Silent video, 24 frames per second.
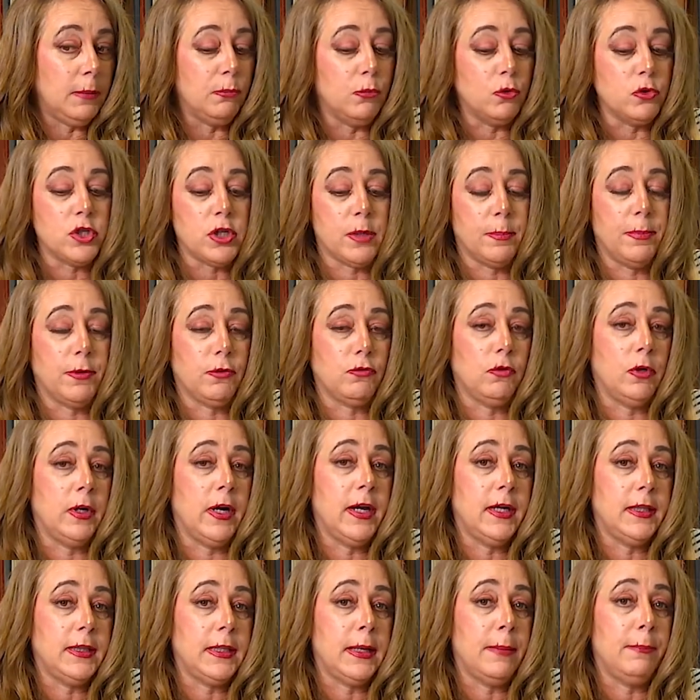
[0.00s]
Y muchas
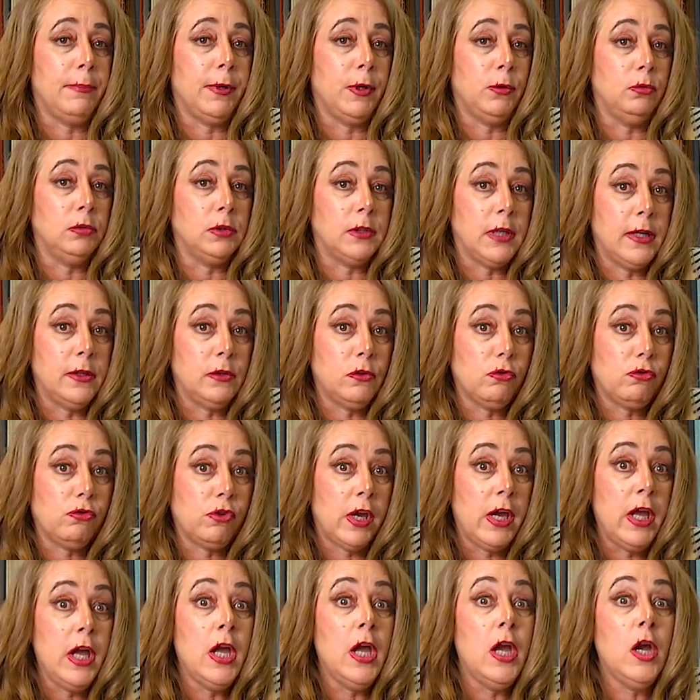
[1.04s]
personas están
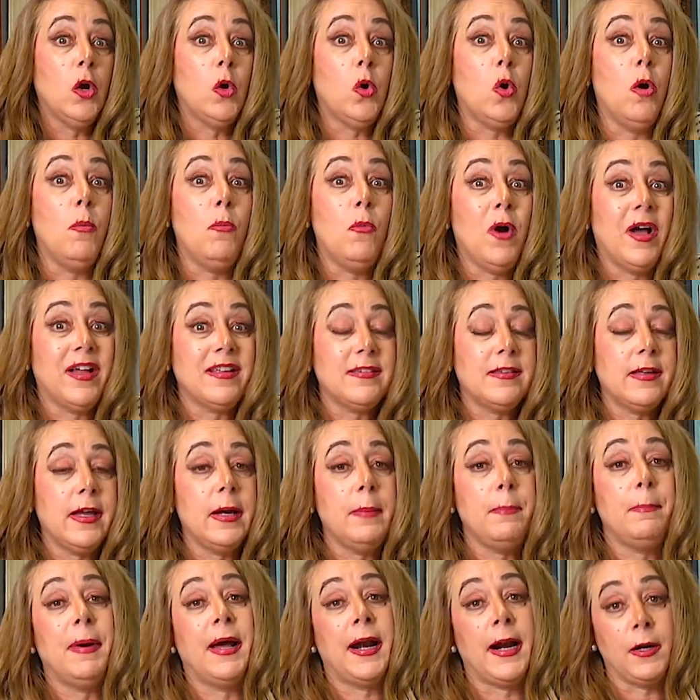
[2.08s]
preguntándose cómo
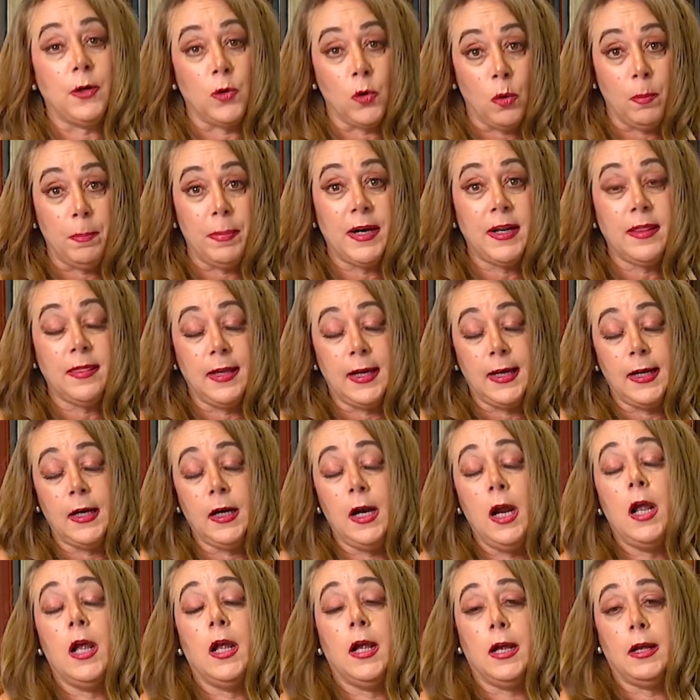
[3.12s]
hacer para no
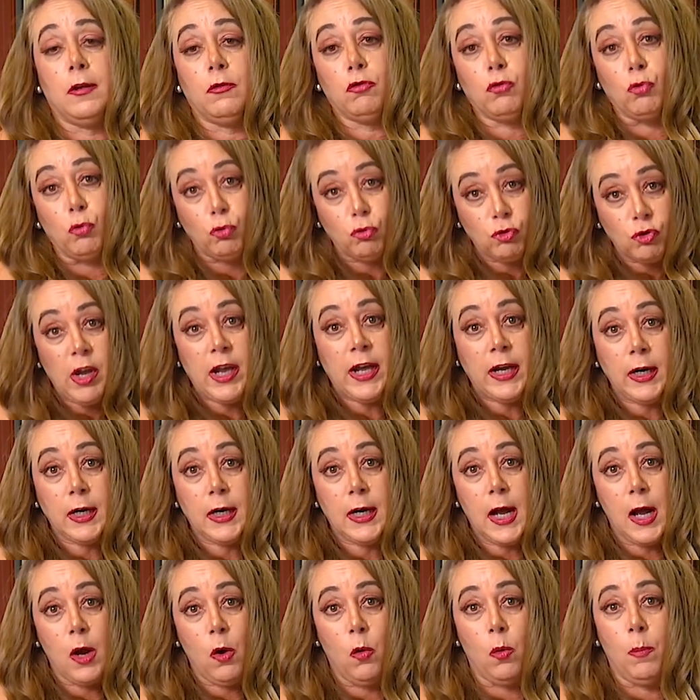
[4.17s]
perder su
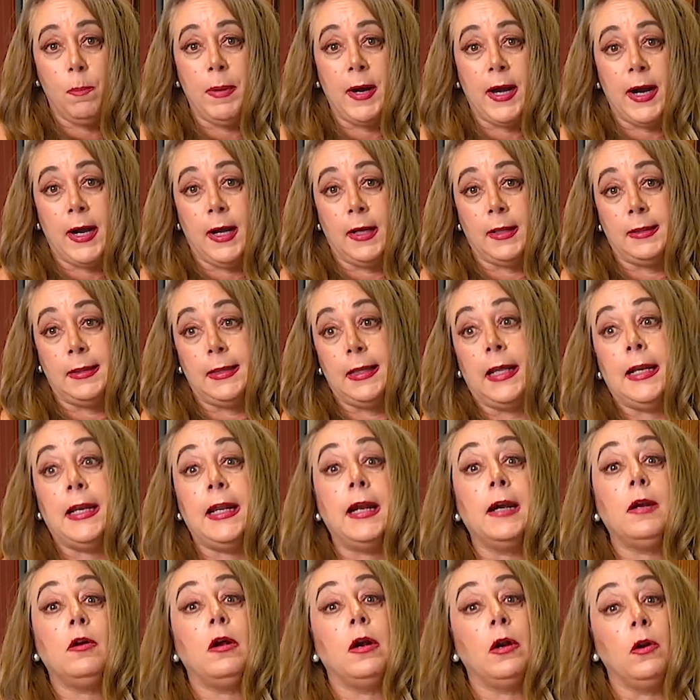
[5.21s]
cerca o para
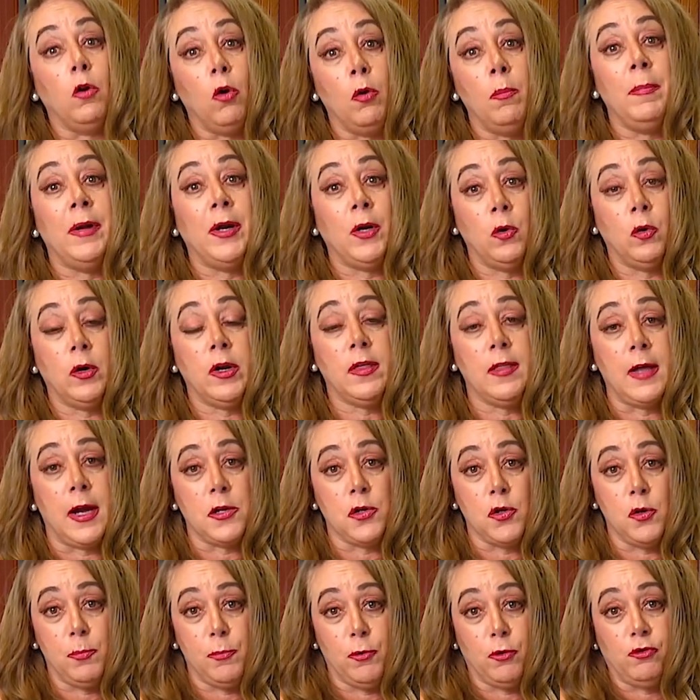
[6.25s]
tener los menores
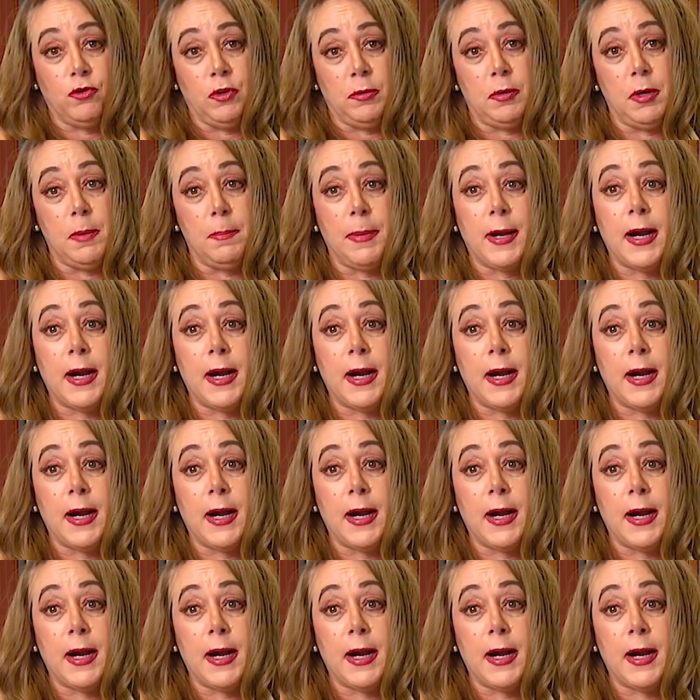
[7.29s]
daños posibles.